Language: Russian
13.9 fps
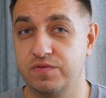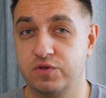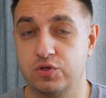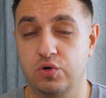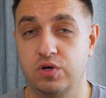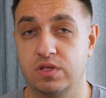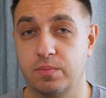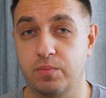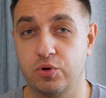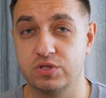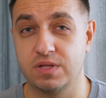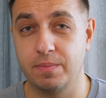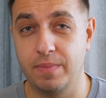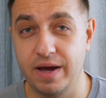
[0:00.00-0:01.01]
и все это
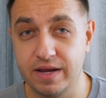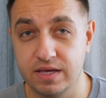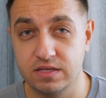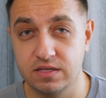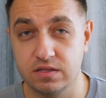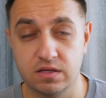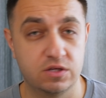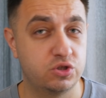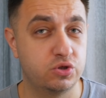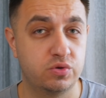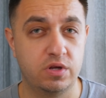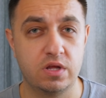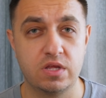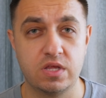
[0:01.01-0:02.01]
просто маркетинг, и чуть ли